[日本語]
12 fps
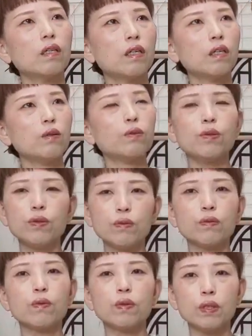えー、冬
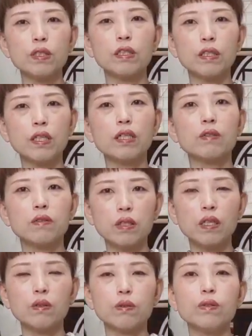を越してないの
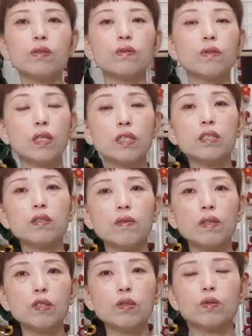で冬の感じ
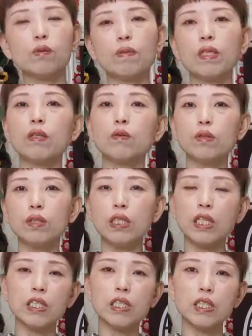はちょっとまだお
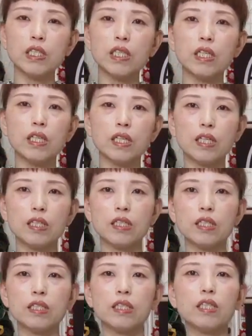伝えしきれないん
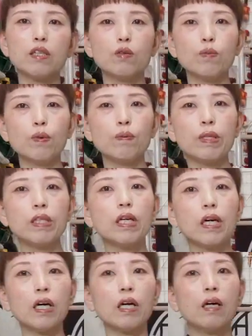ですけれども、ま
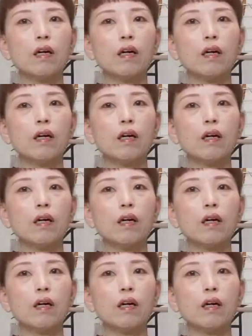た